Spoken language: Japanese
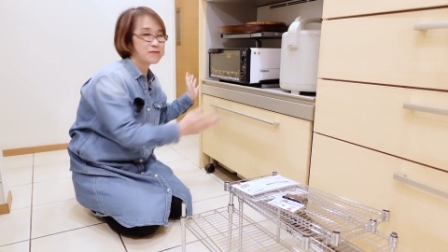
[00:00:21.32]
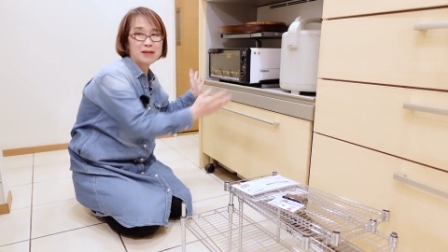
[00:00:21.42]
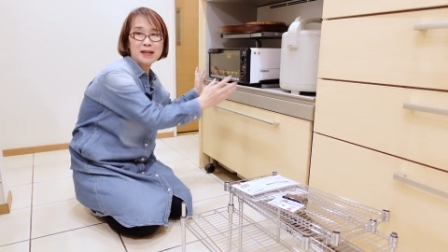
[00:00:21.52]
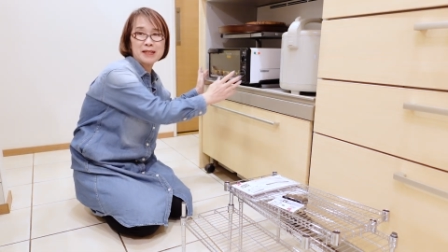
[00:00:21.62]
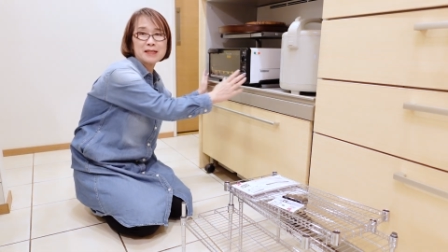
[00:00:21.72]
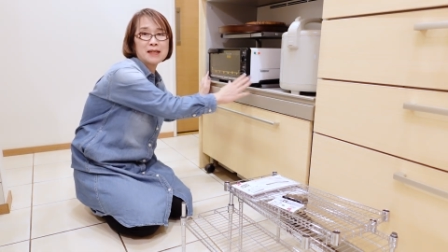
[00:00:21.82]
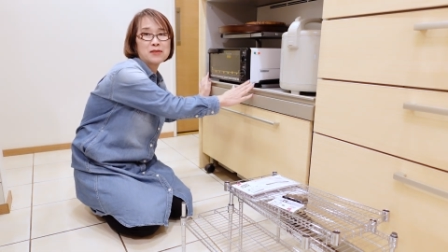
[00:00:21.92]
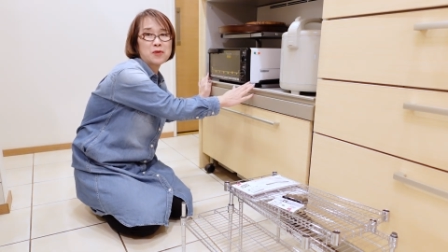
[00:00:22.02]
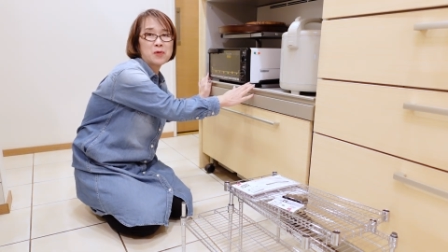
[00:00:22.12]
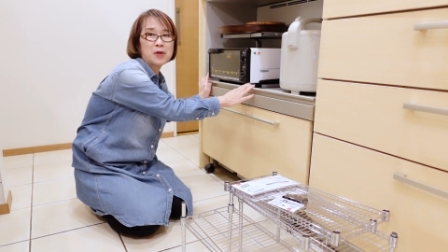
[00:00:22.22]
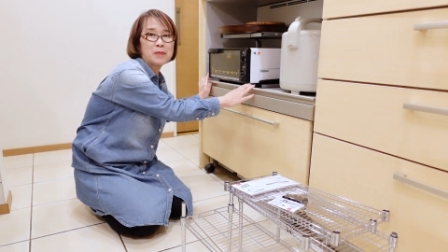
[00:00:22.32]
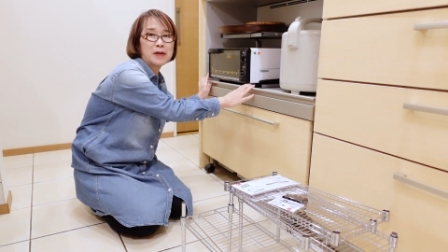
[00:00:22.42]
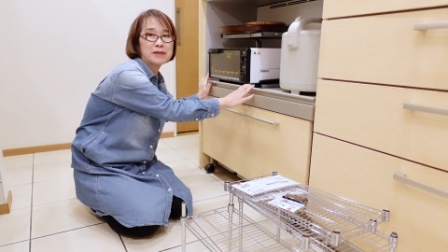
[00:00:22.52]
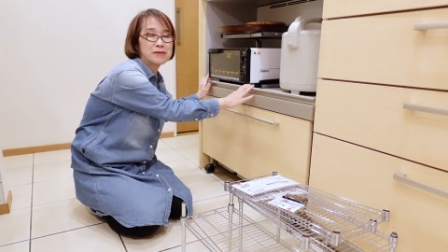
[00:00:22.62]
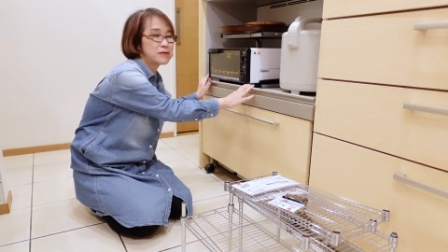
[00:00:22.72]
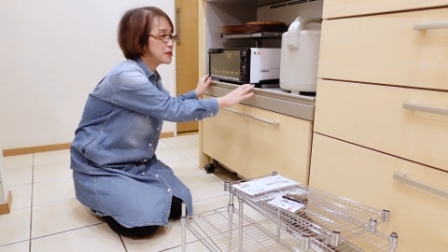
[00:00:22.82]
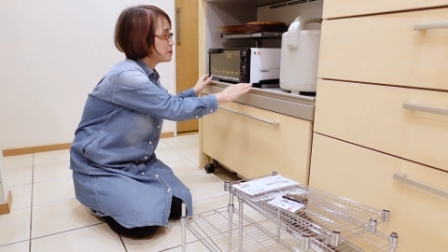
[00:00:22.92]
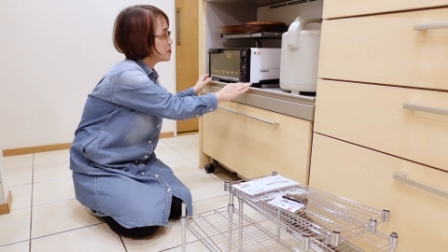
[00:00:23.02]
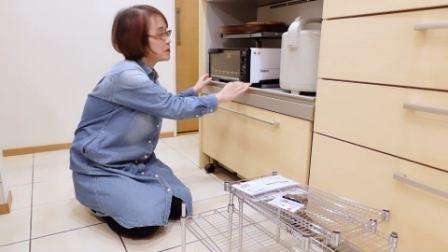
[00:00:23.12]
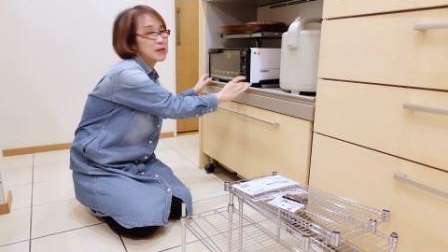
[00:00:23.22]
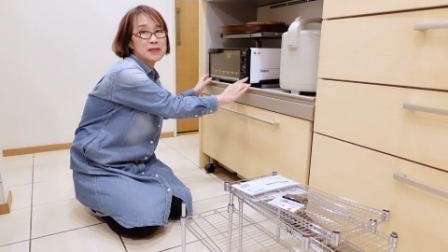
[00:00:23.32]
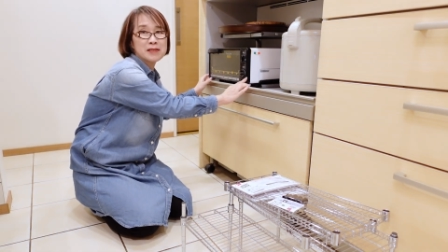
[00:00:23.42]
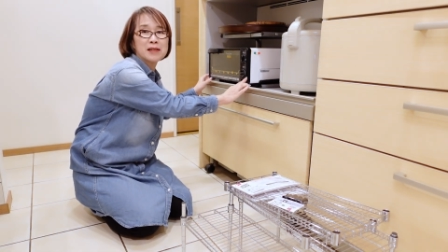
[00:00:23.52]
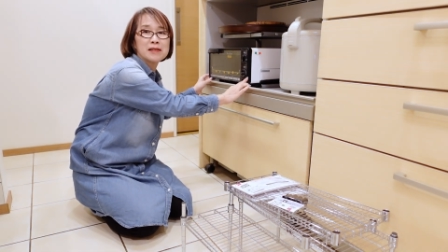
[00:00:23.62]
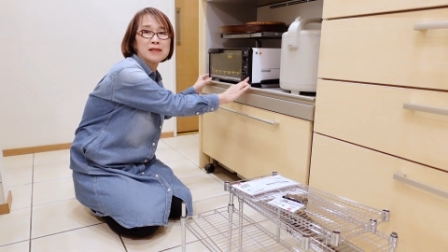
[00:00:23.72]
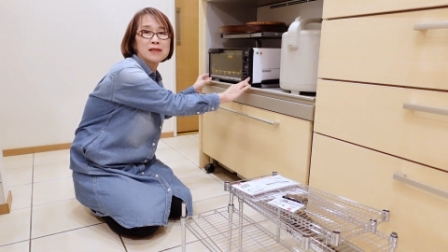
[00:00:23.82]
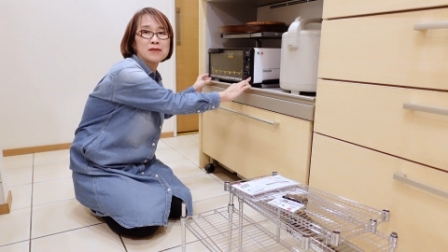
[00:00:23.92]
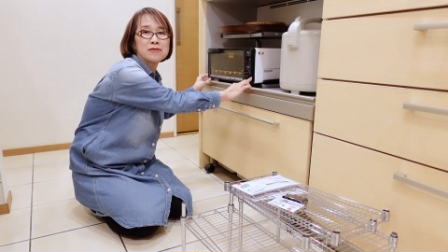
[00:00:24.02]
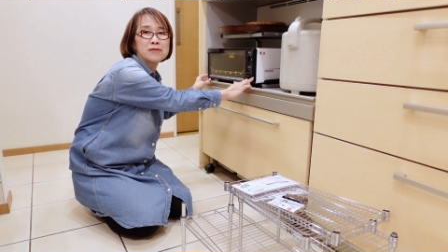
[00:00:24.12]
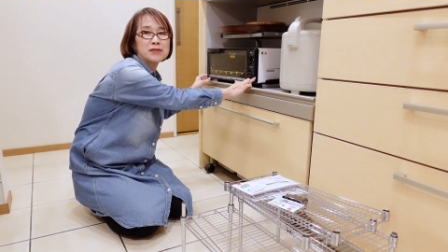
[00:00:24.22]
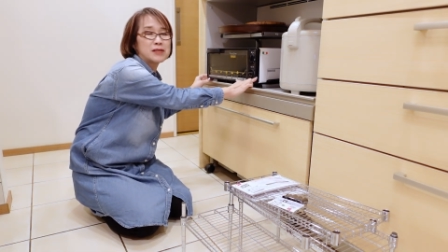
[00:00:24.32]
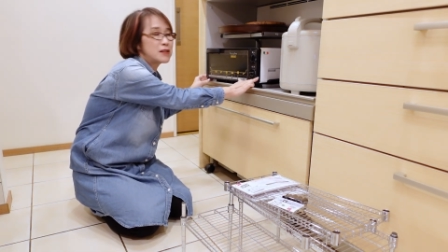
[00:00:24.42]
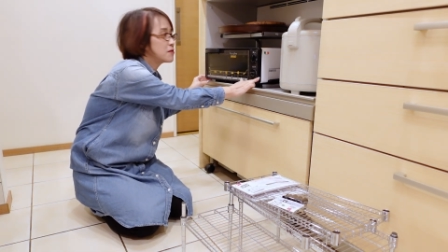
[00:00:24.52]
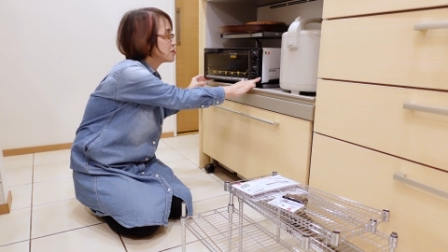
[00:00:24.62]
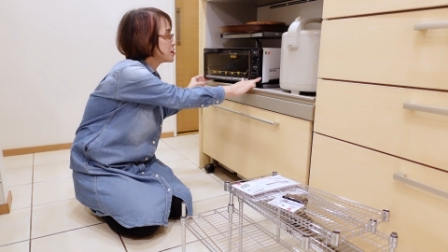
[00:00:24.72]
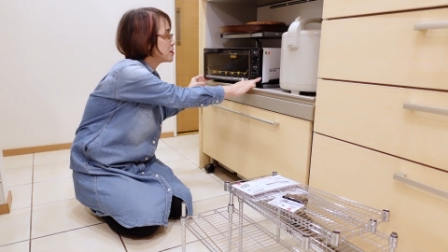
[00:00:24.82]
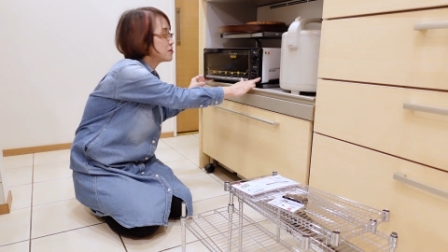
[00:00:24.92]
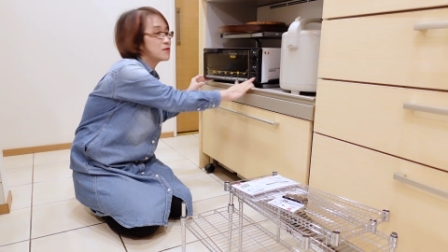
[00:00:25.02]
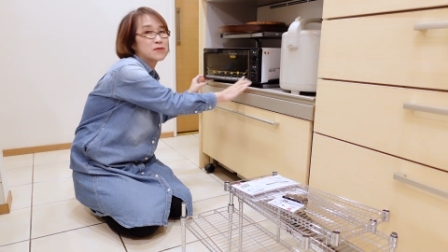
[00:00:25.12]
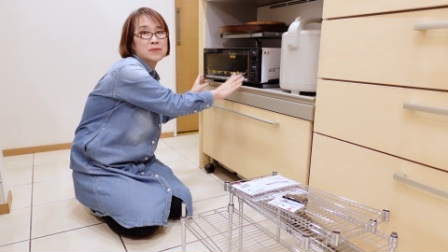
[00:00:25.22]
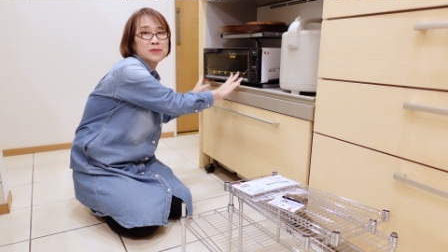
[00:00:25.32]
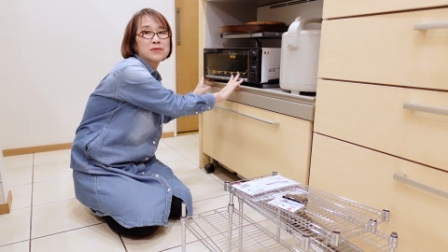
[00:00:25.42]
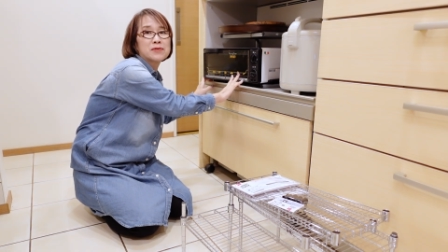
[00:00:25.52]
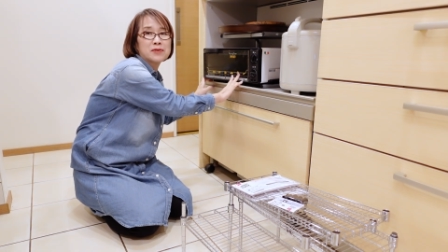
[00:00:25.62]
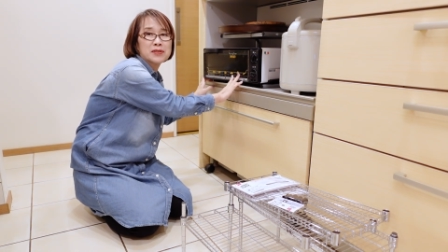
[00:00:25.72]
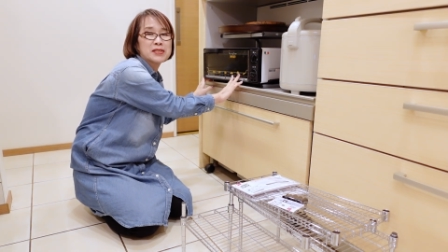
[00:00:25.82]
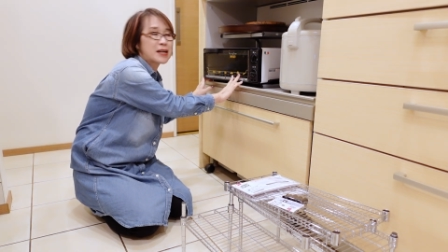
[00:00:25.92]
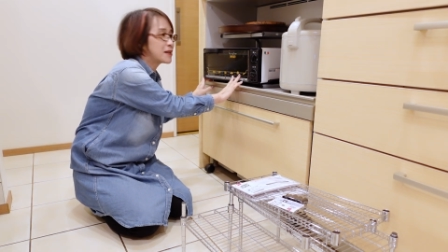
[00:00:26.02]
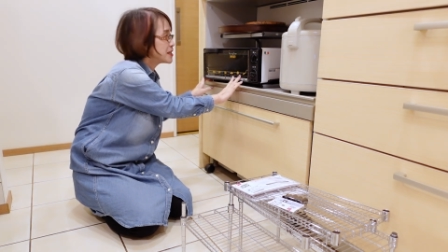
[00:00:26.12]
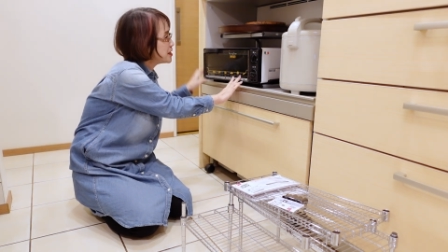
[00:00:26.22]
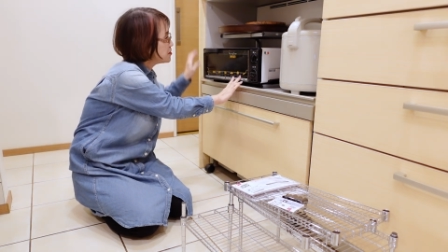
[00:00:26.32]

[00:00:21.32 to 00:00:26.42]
ト替えしたいと思います。これ今まで使ってた古いデロンギのオーブントースター、